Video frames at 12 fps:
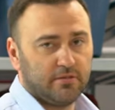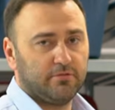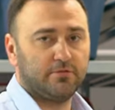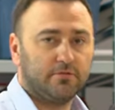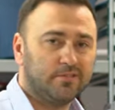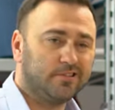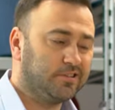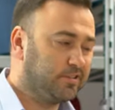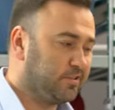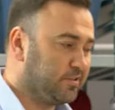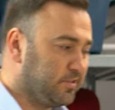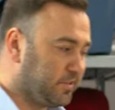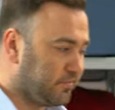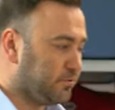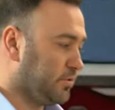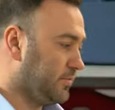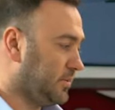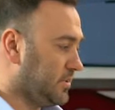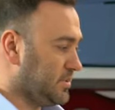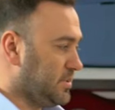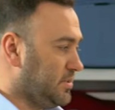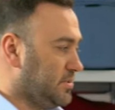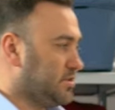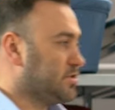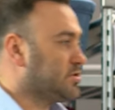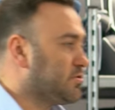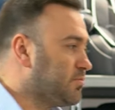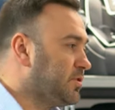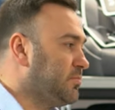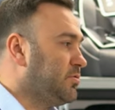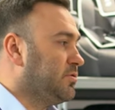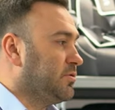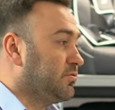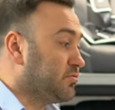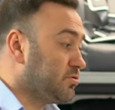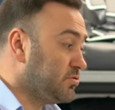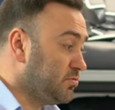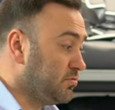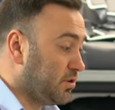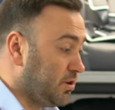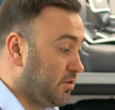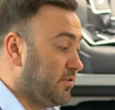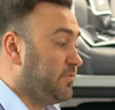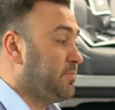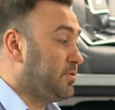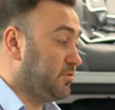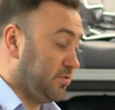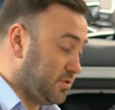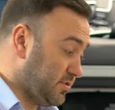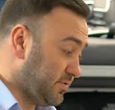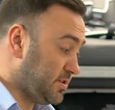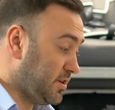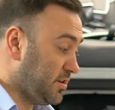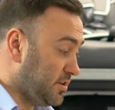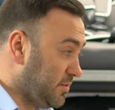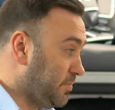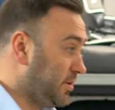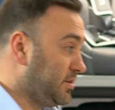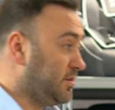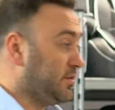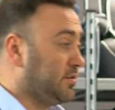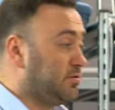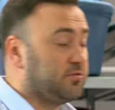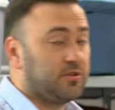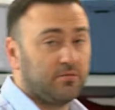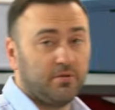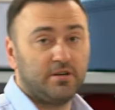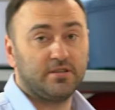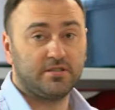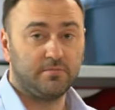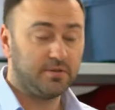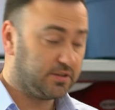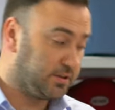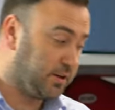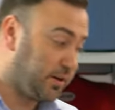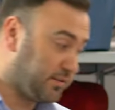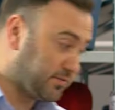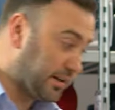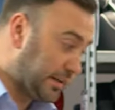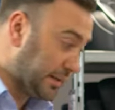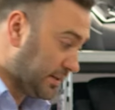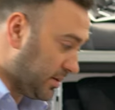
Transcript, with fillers: Его, э, этого уровня достаточно, чтобы ребенок уснул, голова вперед не свисала, не падала, и он нормально себе отдыхал в дальней